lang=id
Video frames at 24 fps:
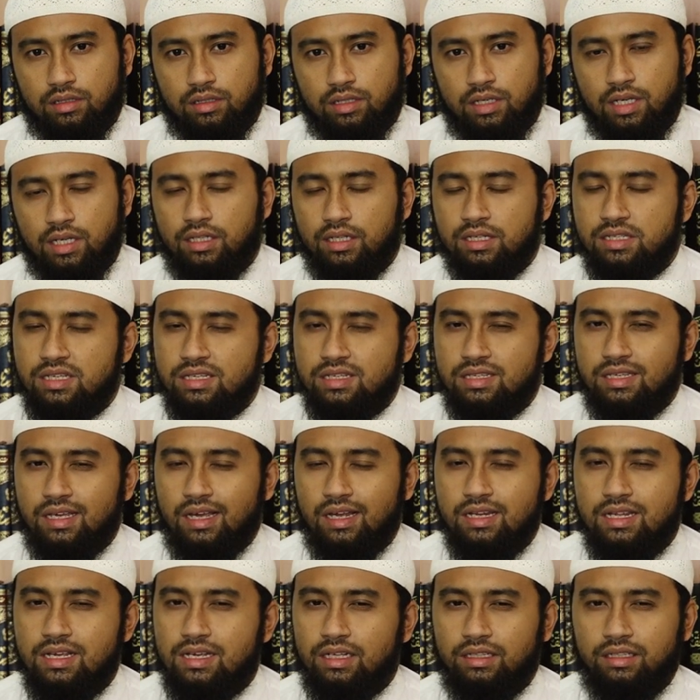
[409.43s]
kita
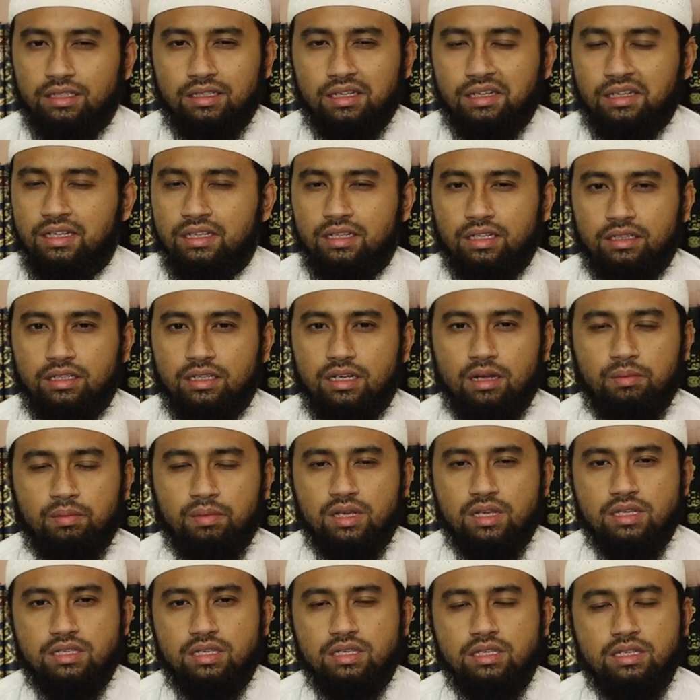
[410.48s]
sesali ketika kita tidak
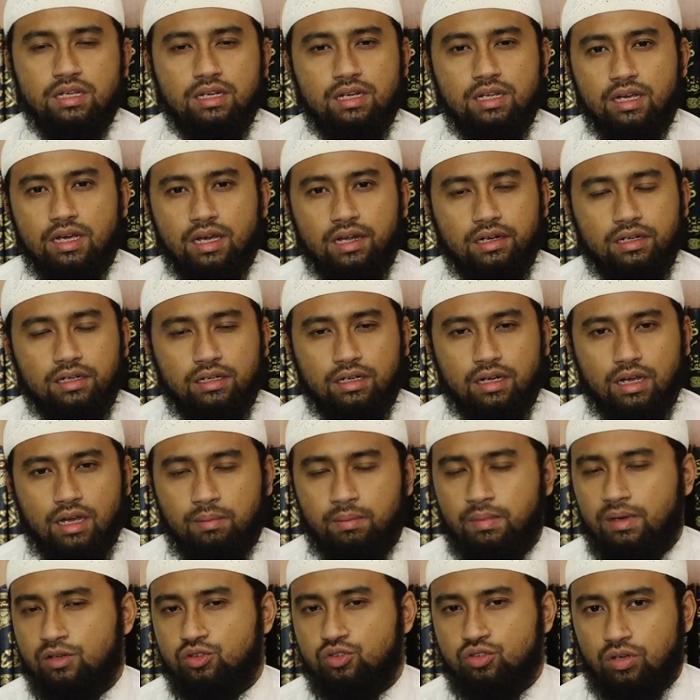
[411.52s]
mengisinya dengan
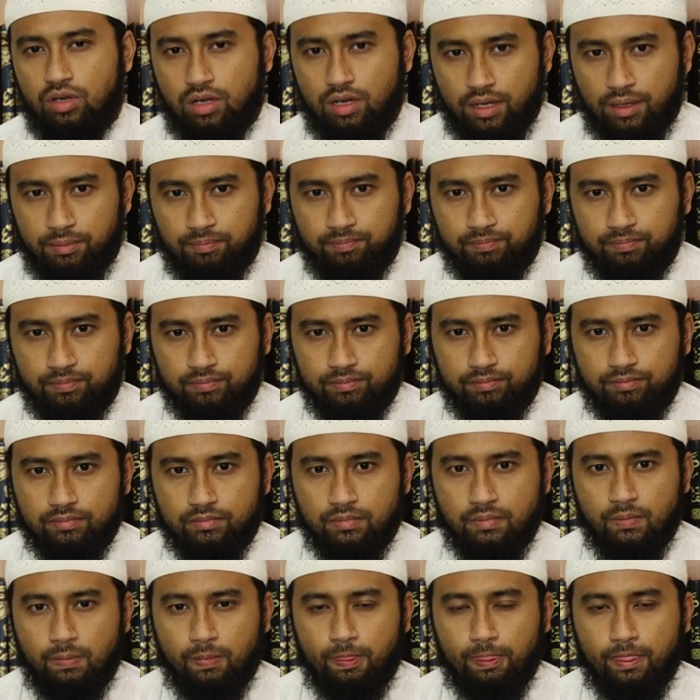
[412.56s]
amal soleh.
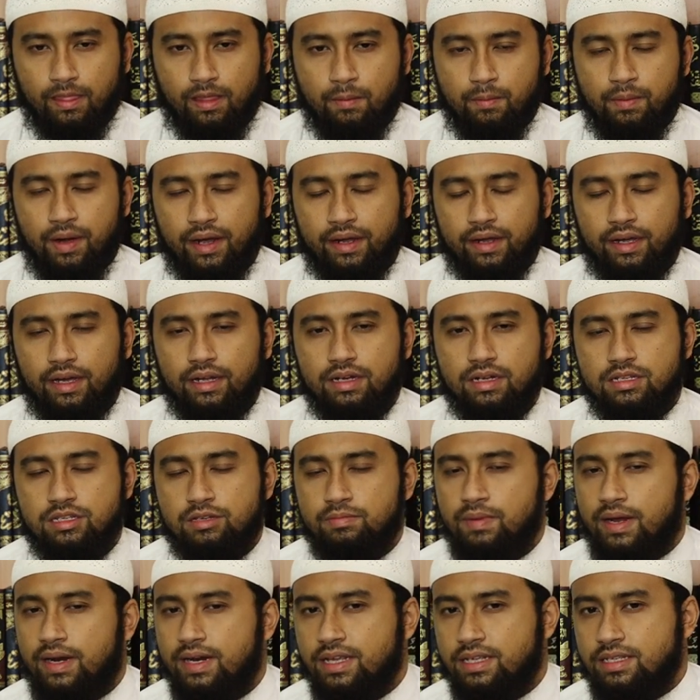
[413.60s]
Bahkan
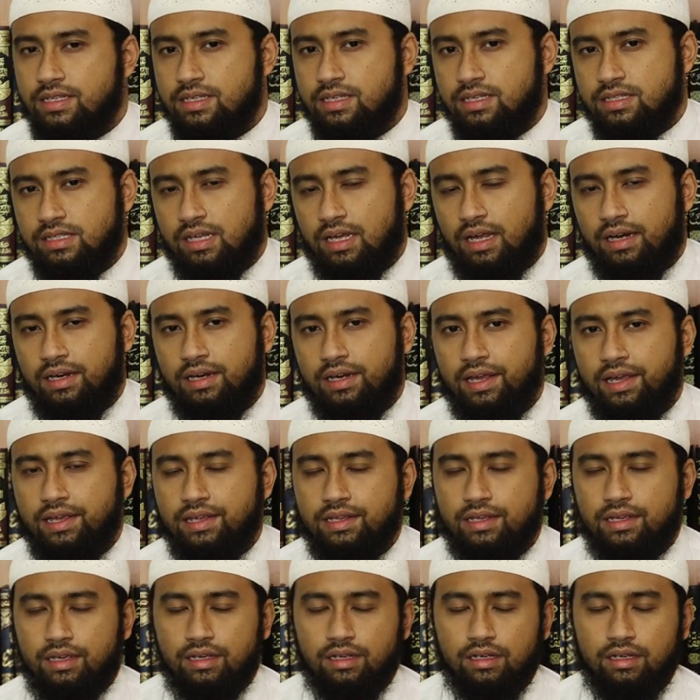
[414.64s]
sebaliknya,
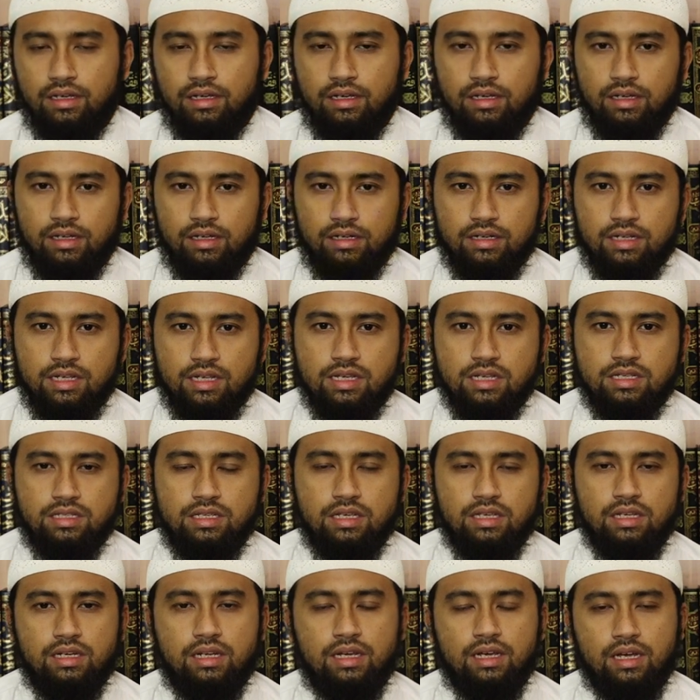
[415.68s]
seandainya
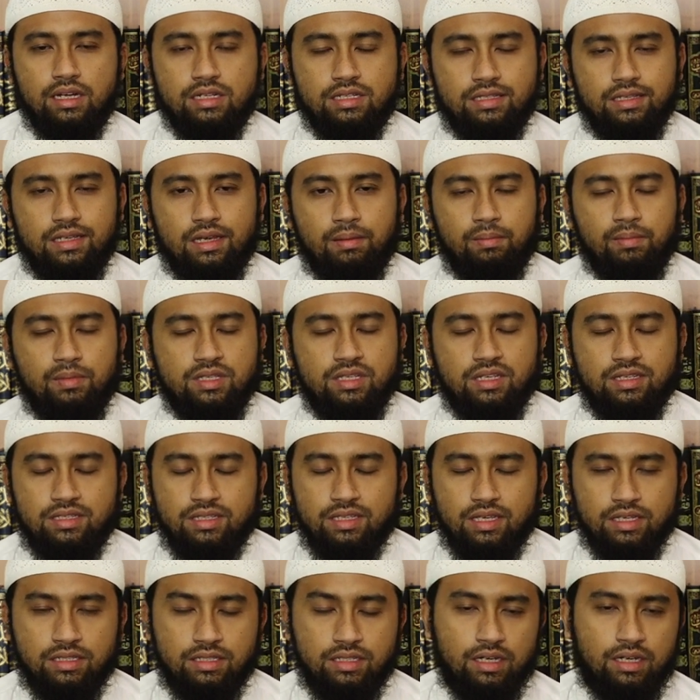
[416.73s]
diisi dengan sia
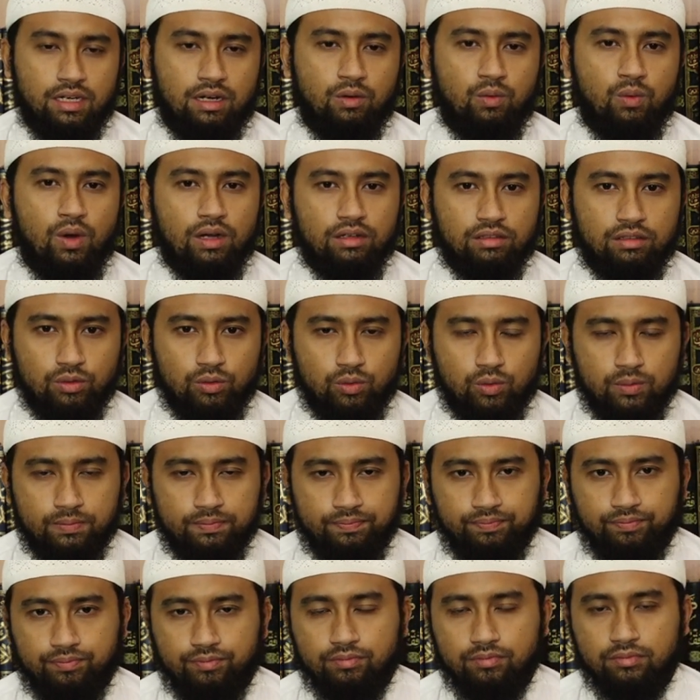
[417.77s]
menyia-siakan waktu,
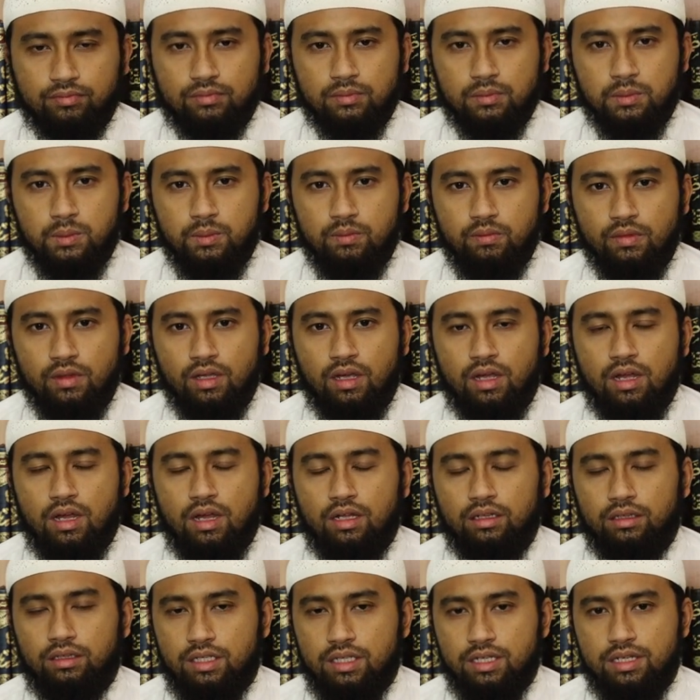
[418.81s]

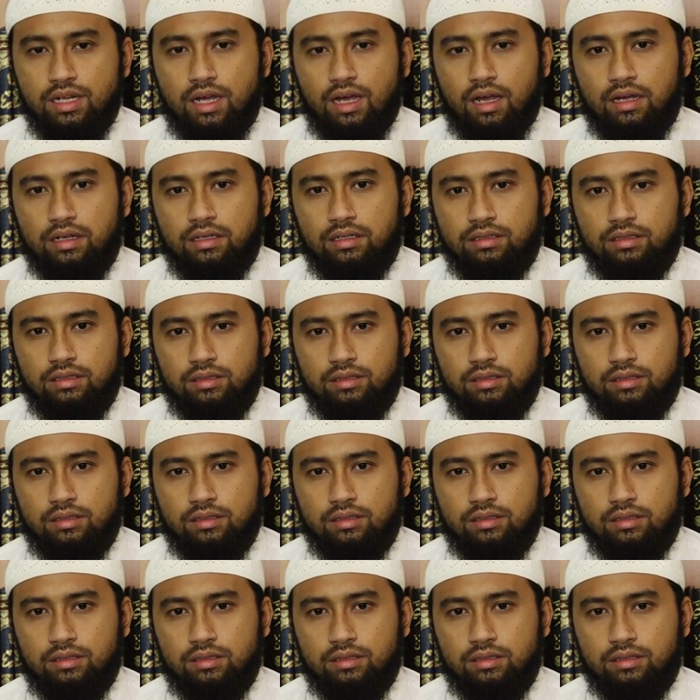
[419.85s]
tidak